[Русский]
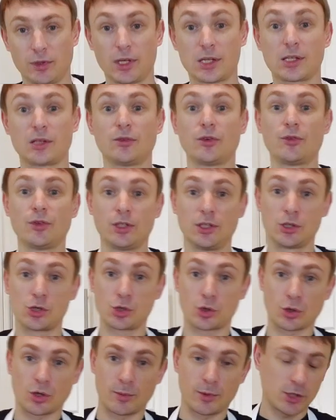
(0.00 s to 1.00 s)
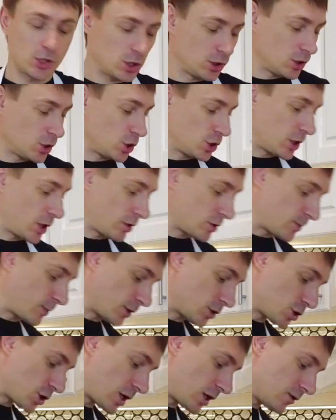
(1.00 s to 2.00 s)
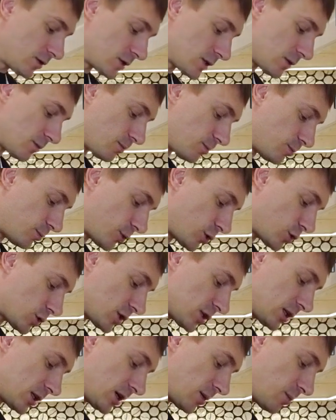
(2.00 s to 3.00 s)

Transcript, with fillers: Если вы видите, что кабачки начинают поджариваться, просто